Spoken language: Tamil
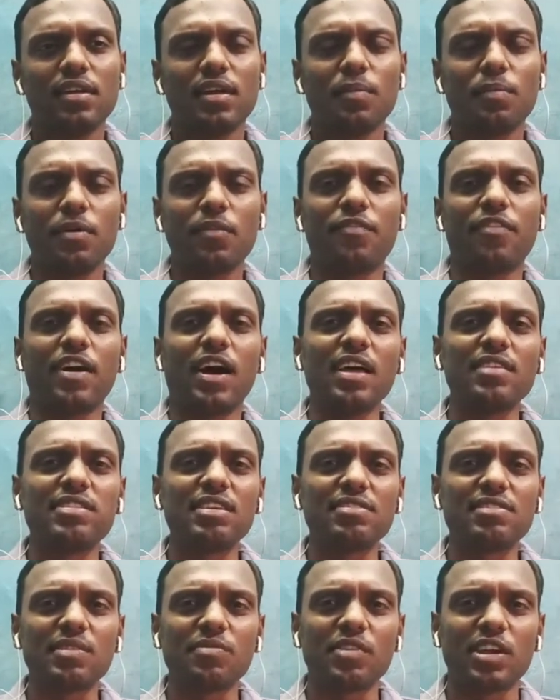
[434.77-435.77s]
இப்போ
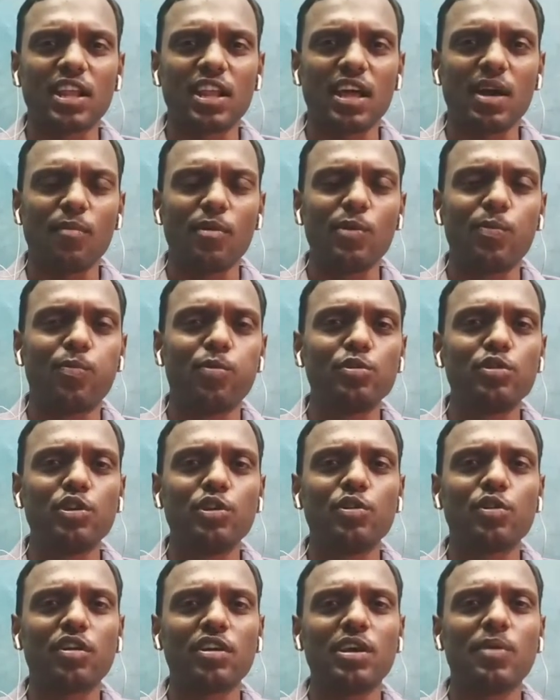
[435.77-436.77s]
ஃபாசிசம் வளராமல் புது
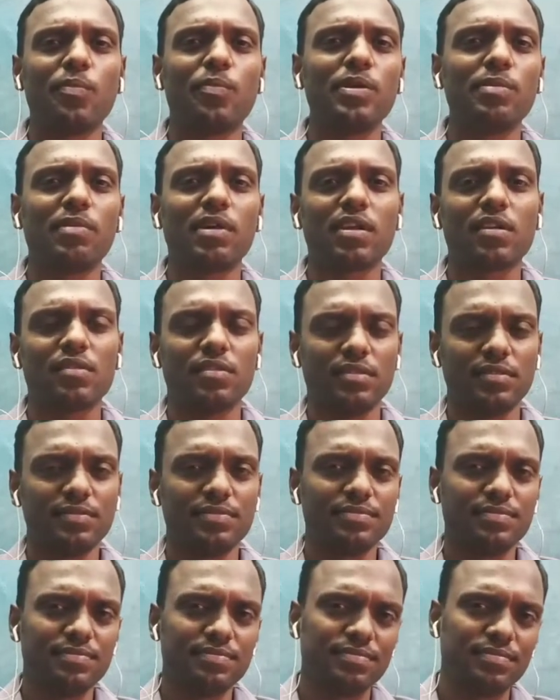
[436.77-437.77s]
யுகம் எப்படி மலரும்
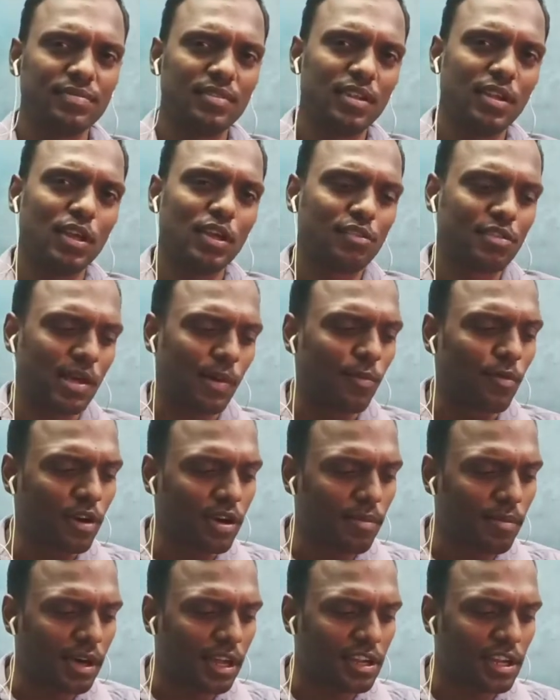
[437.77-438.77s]

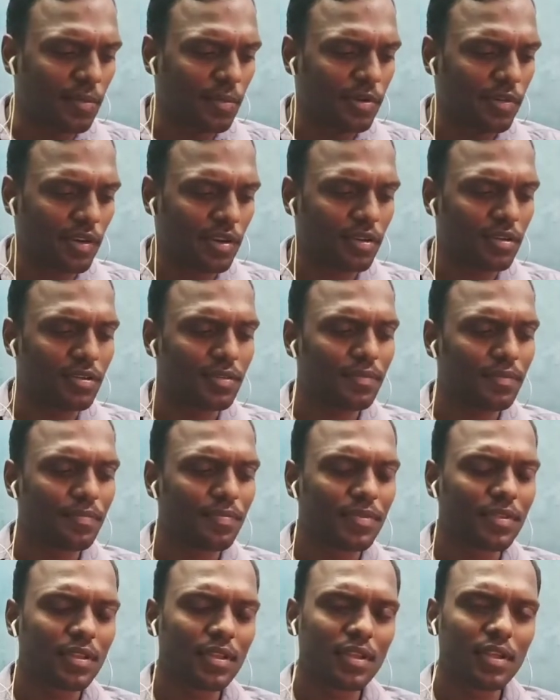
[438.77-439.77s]
சமூக மாற்றம் எப்படி வரும்
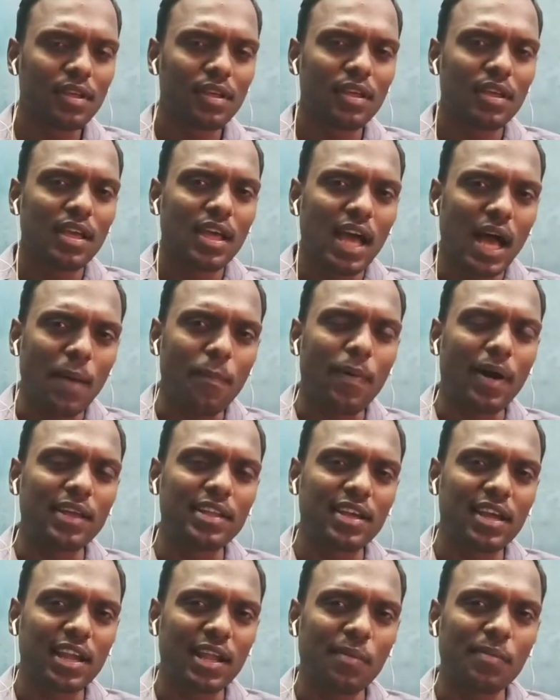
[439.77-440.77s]
அப்போ
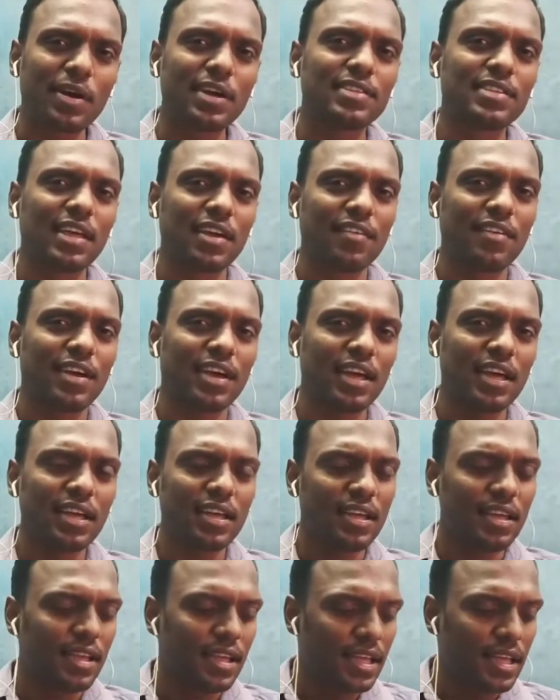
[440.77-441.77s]
அதுக்கு நமக்கு தேவை
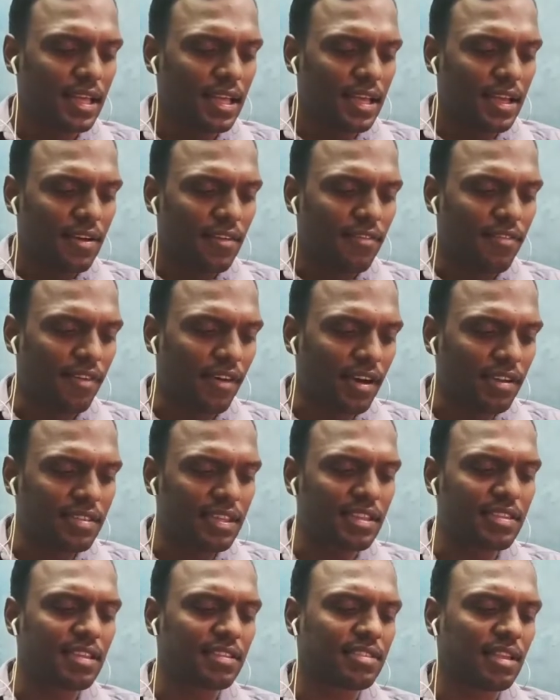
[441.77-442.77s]

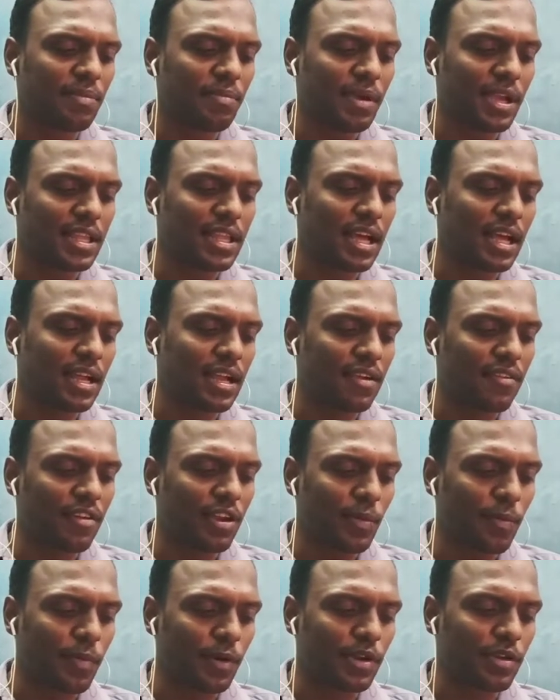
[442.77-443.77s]
ஃபாசிசத்தின் மீதான
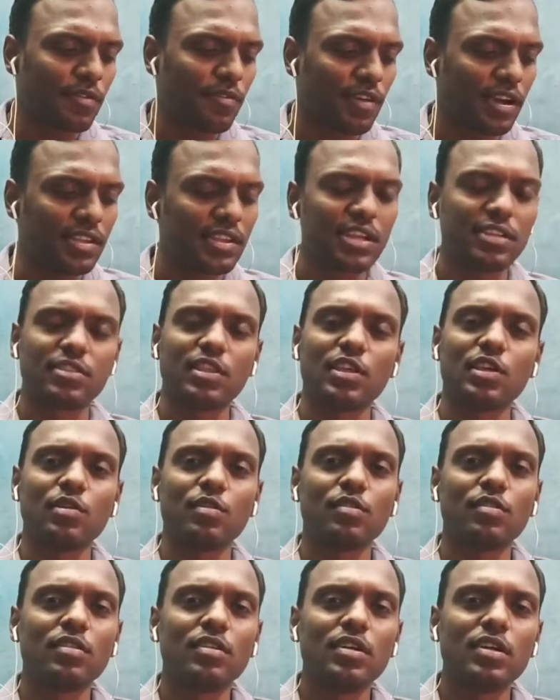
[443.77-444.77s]
வெறுப்பையும்
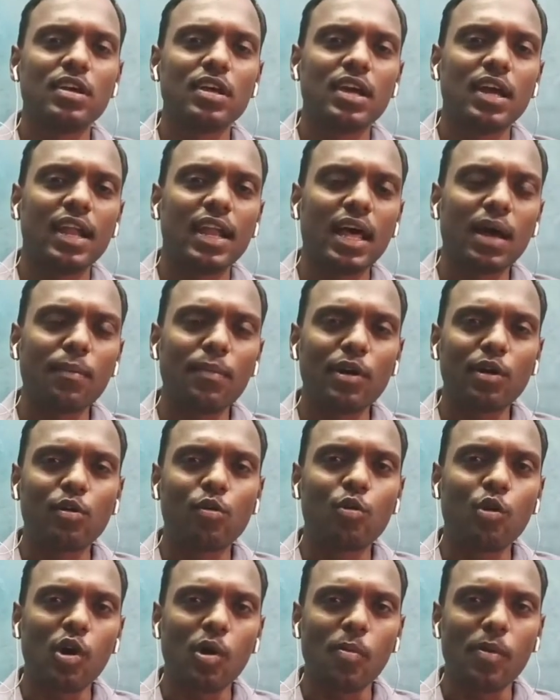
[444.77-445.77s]
வஜ்ஜத்தையும் நாம்
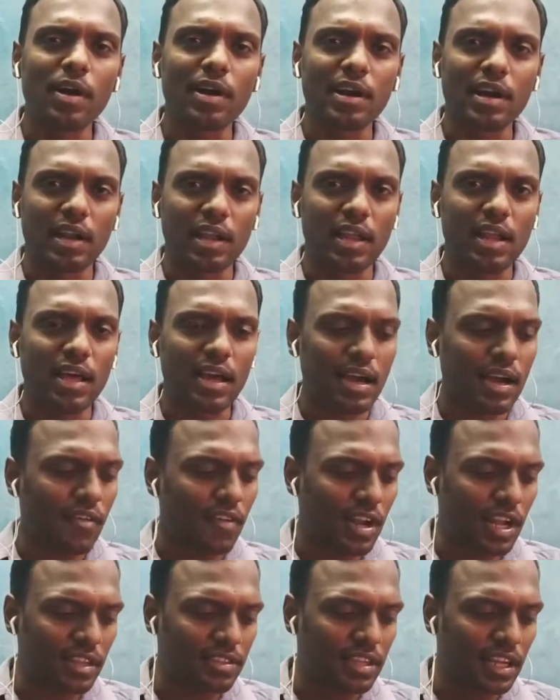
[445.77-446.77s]
கோப கனலாக
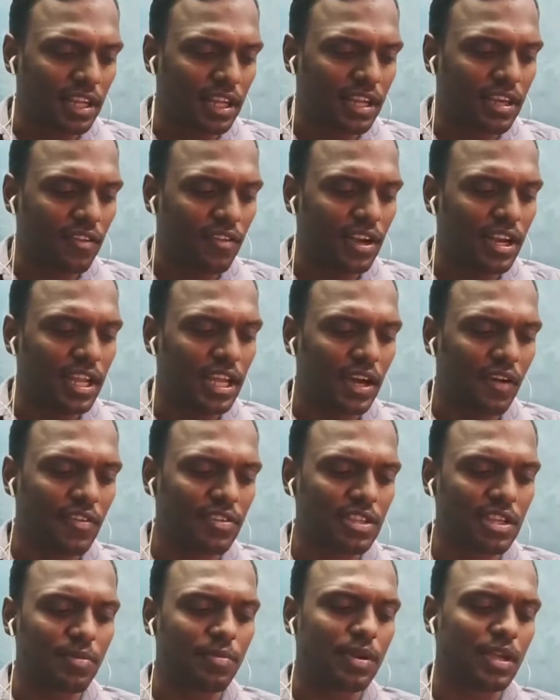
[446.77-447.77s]
வளர்த்திருக்க வேண்டிய
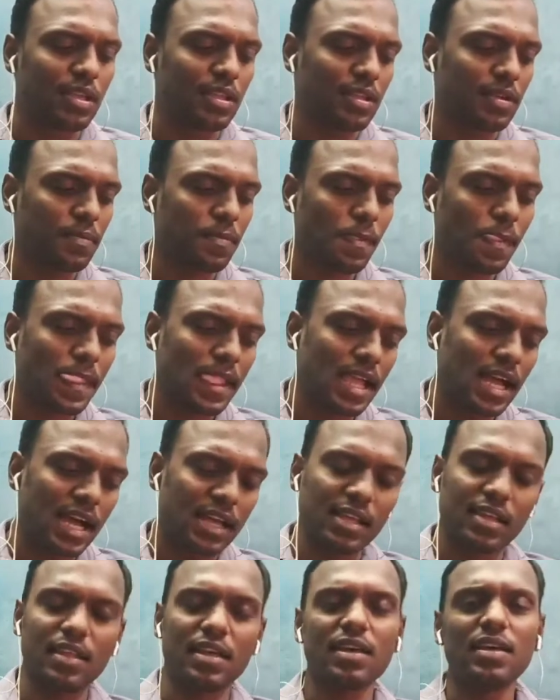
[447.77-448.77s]
அவசியம் இருக்குது
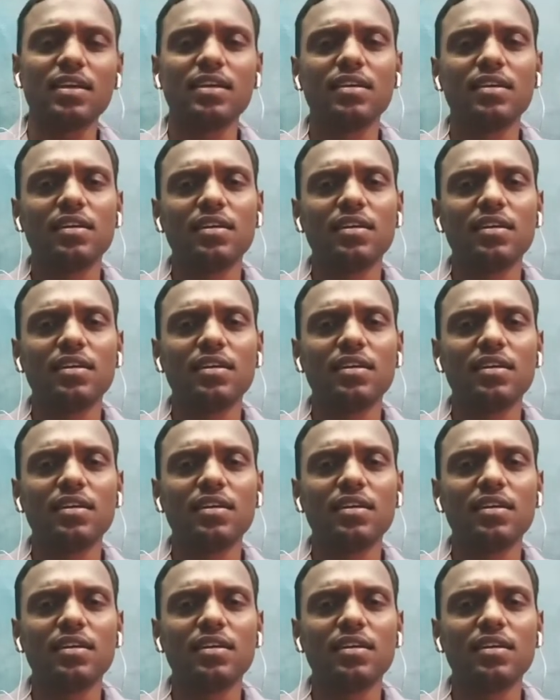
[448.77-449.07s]
அதை தான்